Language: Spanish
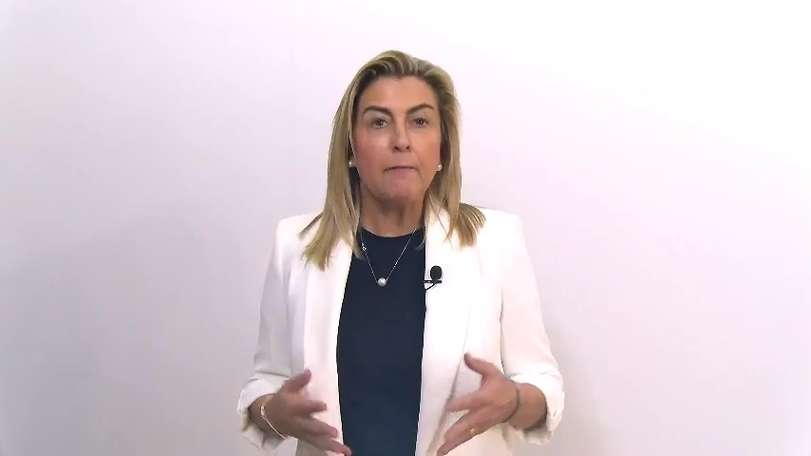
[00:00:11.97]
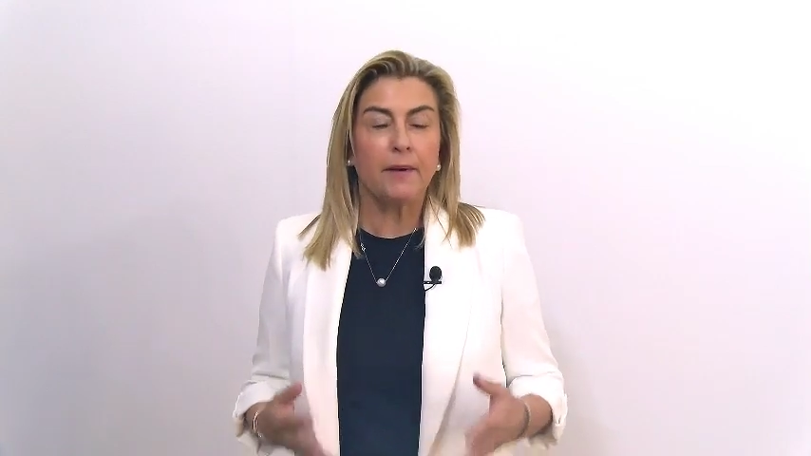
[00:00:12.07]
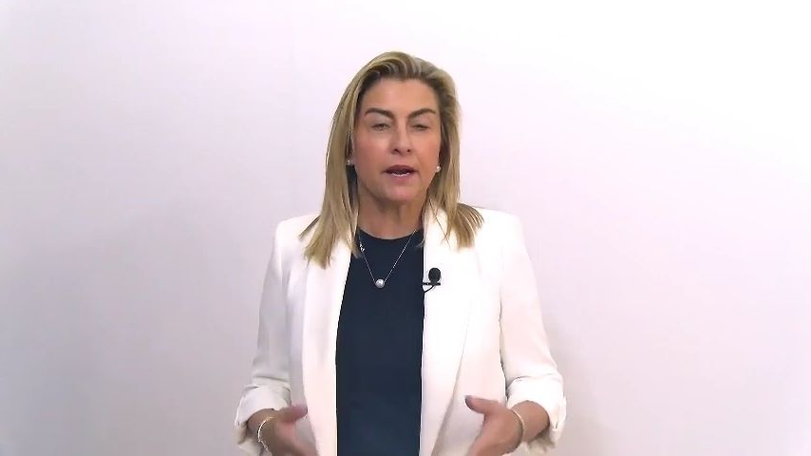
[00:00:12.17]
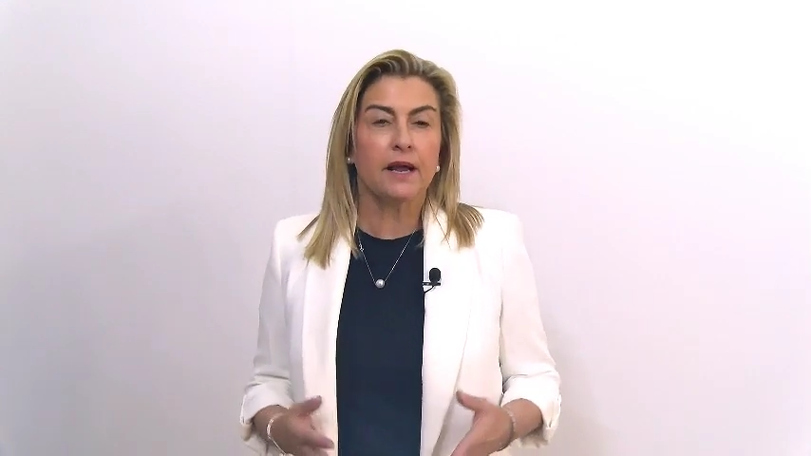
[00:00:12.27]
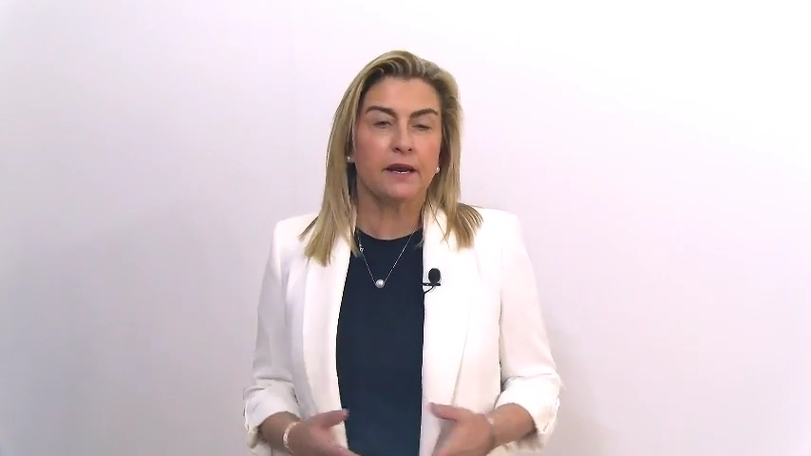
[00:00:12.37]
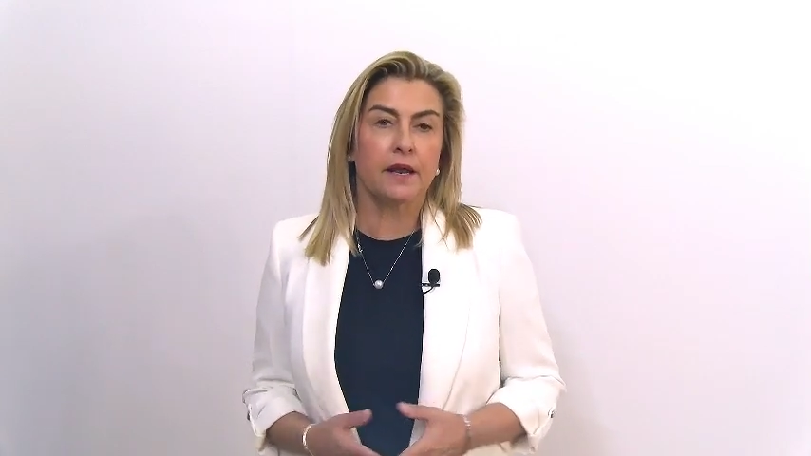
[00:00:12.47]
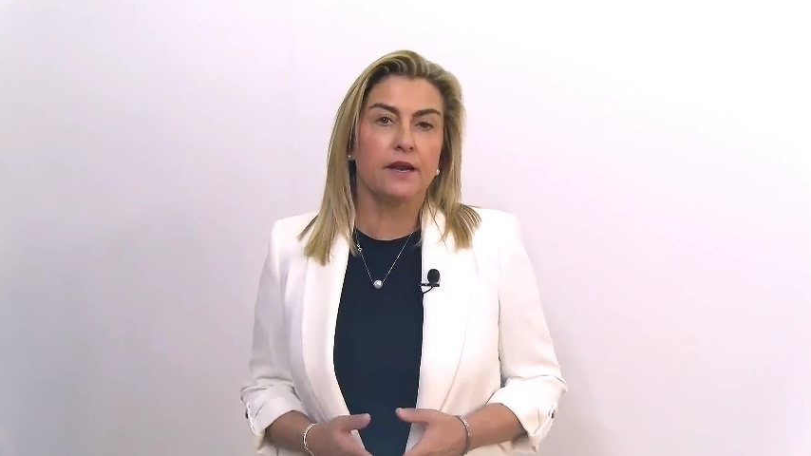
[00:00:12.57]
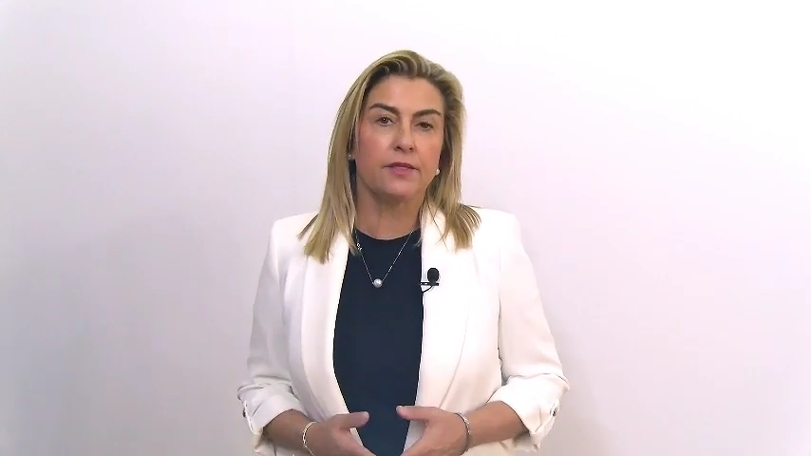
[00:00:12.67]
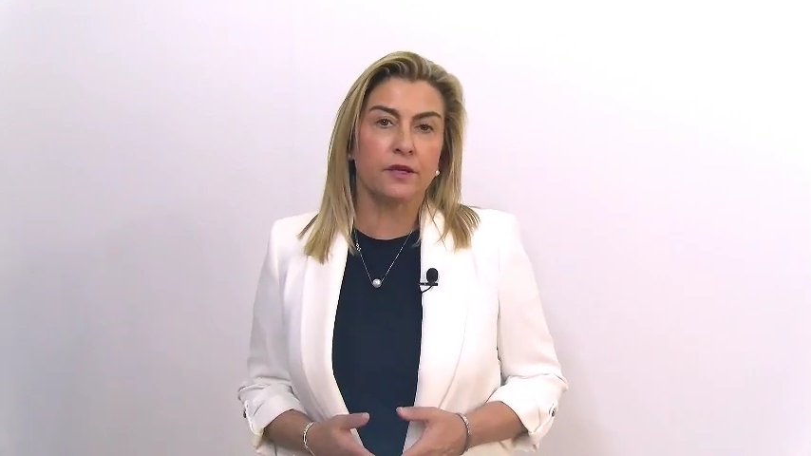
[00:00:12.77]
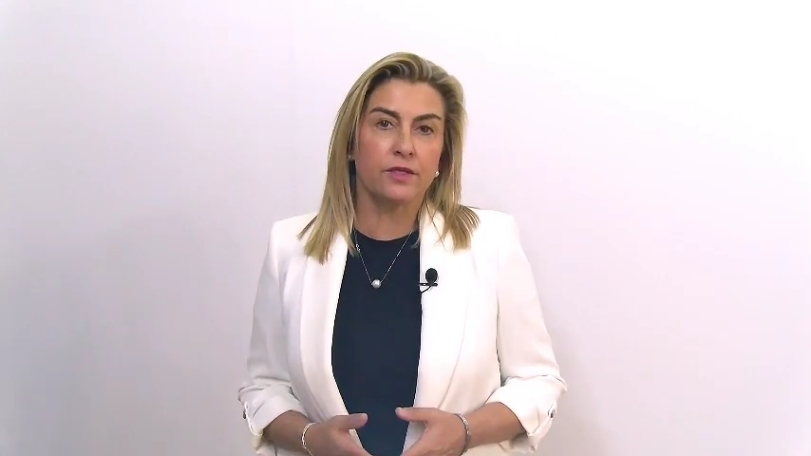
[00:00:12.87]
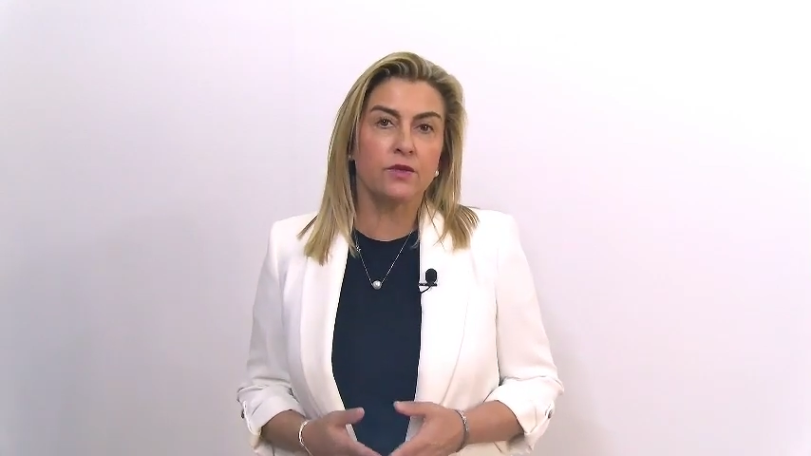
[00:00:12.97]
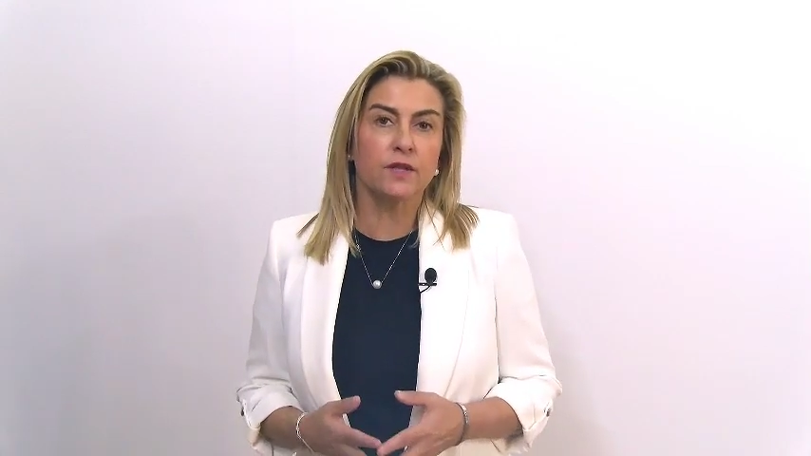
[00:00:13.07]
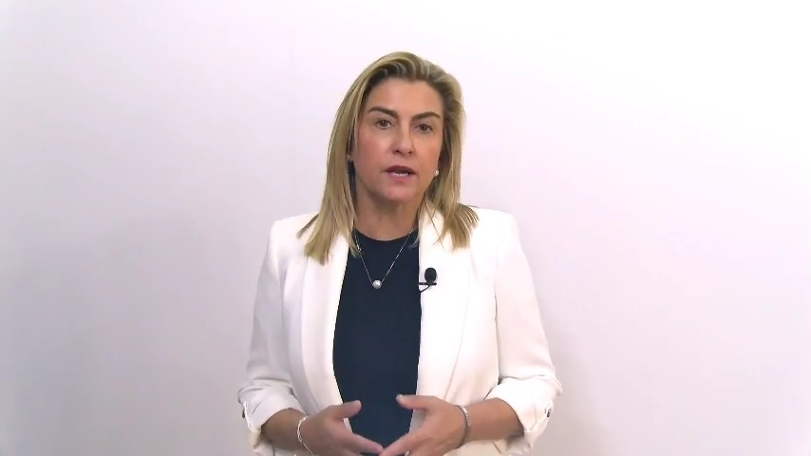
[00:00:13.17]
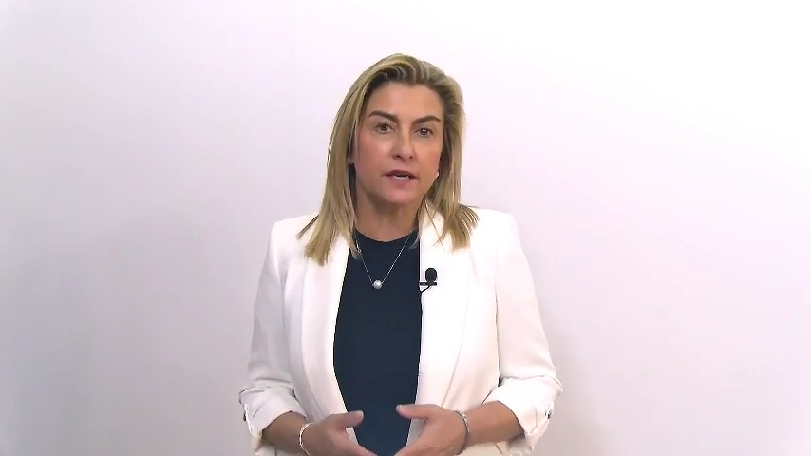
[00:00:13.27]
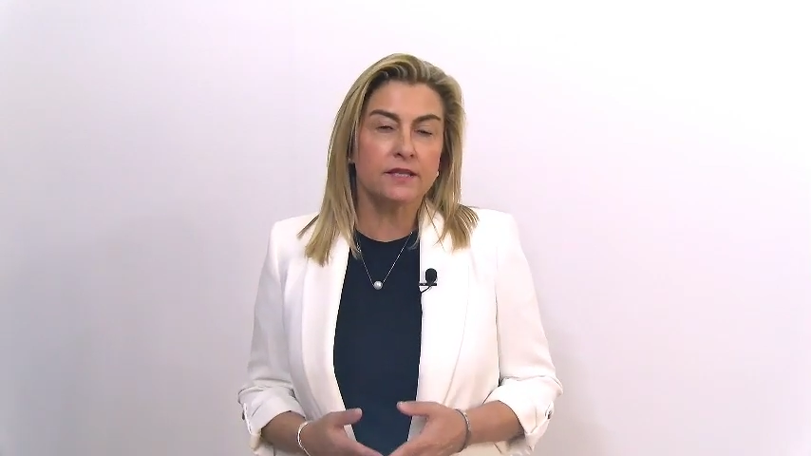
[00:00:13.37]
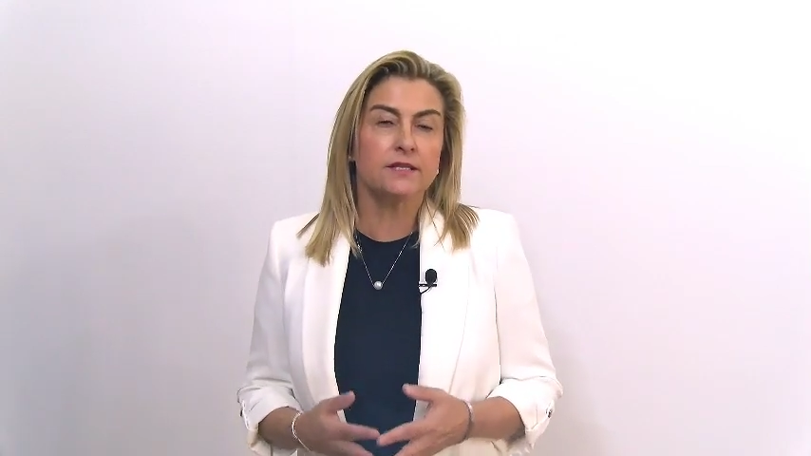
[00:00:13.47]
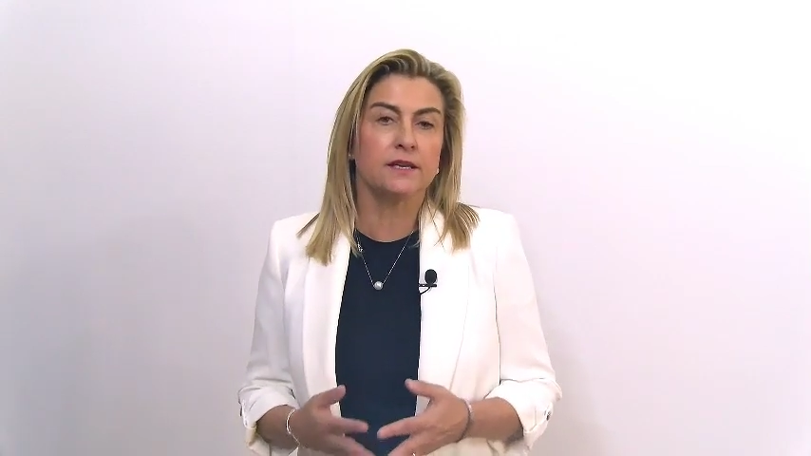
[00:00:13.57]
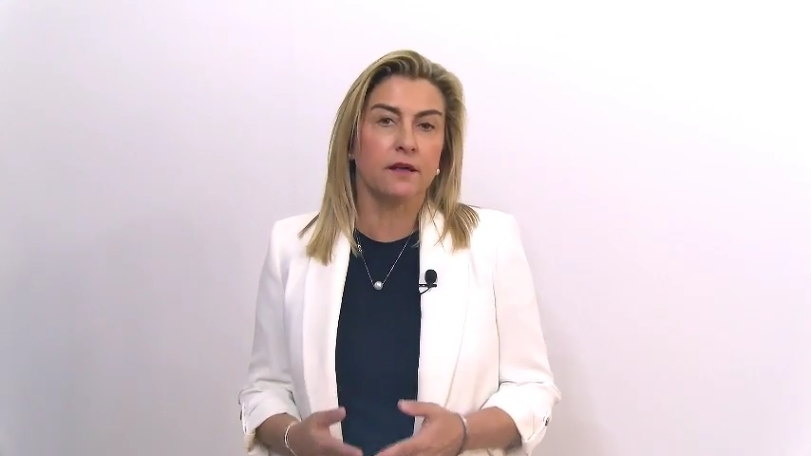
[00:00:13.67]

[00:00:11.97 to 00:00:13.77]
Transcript: para la realización de catas